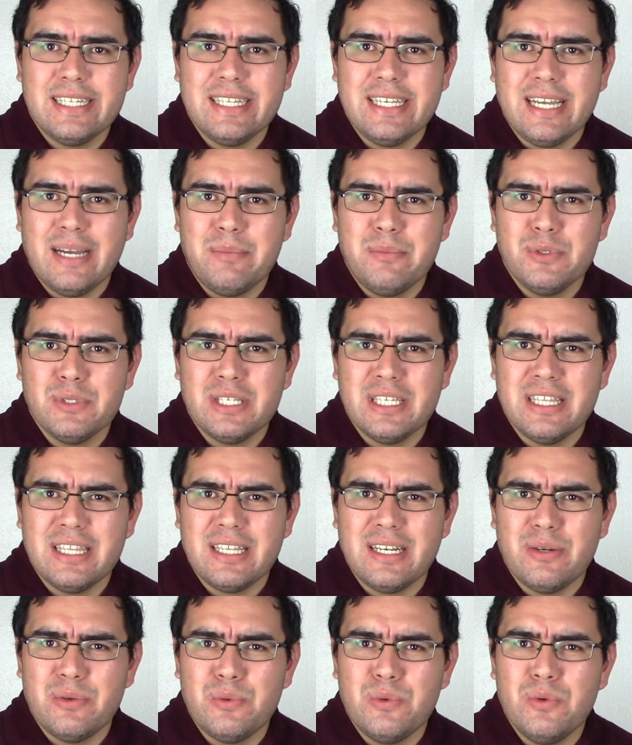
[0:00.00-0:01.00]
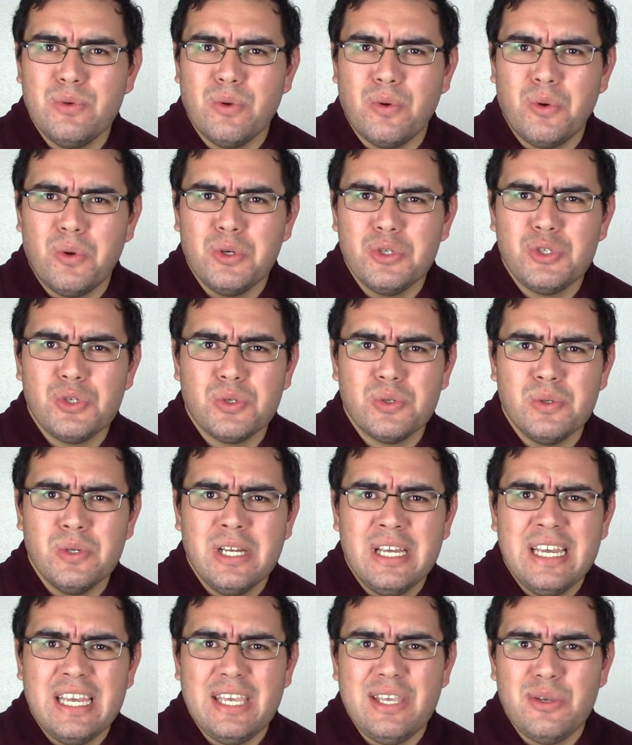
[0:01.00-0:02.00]
digamos, entre un 8
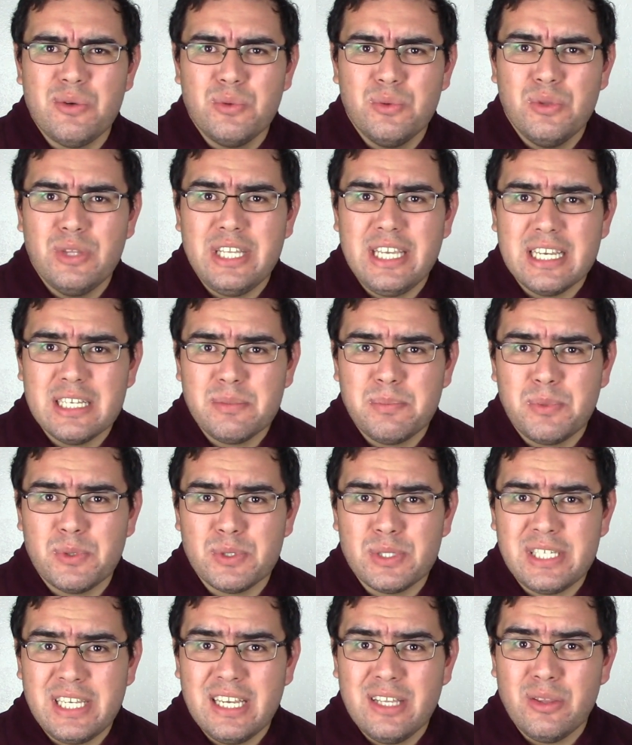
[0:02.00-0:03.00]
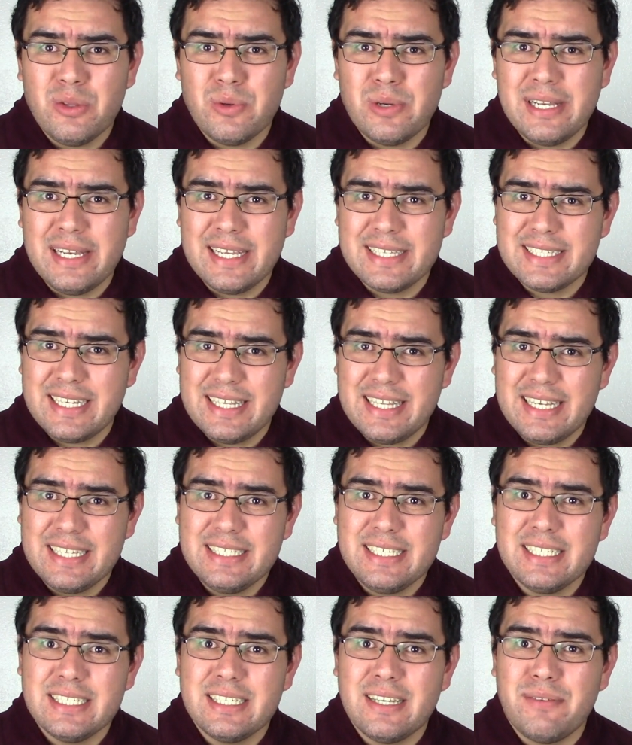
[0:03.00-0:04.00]
y un 10% en las
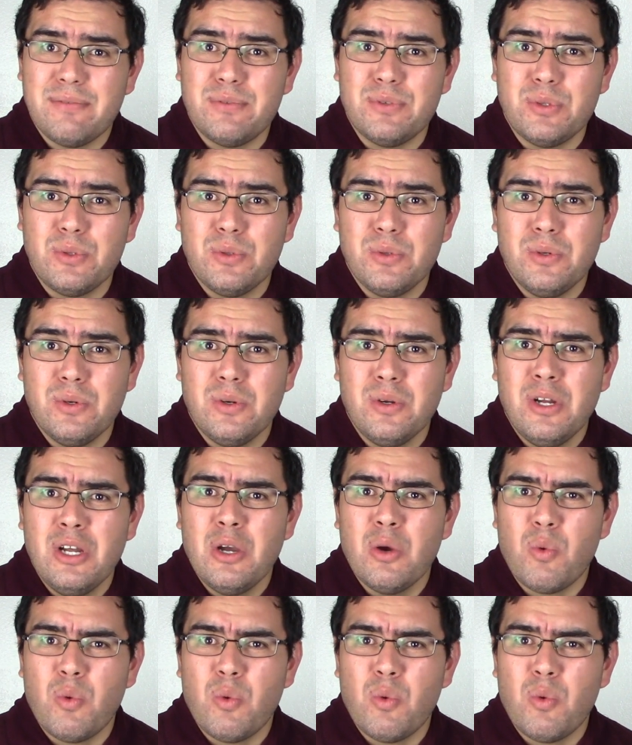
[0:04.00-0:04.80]
ganancias a futuro,